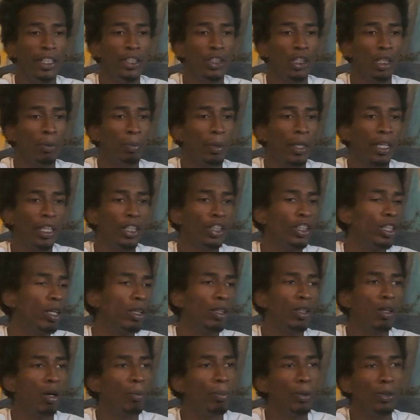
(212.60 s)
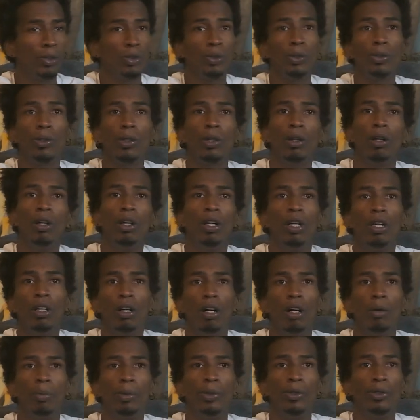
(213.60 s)
et j'ai pris un peu de sucre,
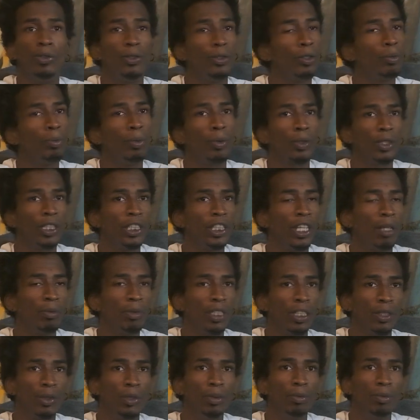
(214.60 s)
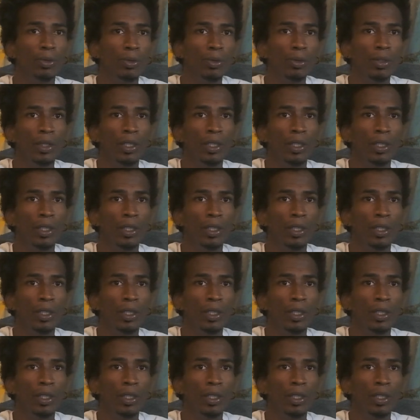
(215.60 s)
un peu de sucre pour si j'ai un petit coup de mou.